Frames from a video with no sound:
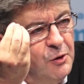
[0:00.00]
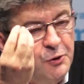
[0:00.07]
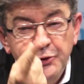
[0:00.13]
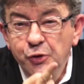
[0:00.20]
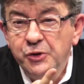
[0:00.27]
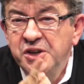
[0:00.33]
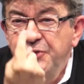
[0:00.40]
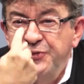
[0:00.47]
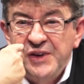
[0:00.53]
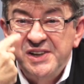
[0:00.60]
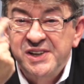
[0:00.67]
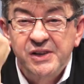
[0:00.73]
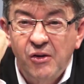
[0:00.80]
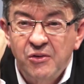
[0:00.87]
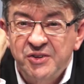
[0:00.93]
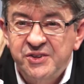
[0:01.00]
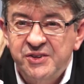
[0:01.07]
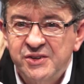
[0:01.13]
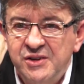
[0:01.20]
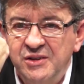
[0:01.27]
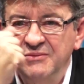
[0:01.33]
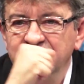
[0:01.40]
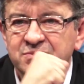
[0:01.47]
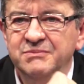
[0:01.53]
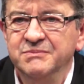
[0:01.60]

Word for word: ce qui fait sens.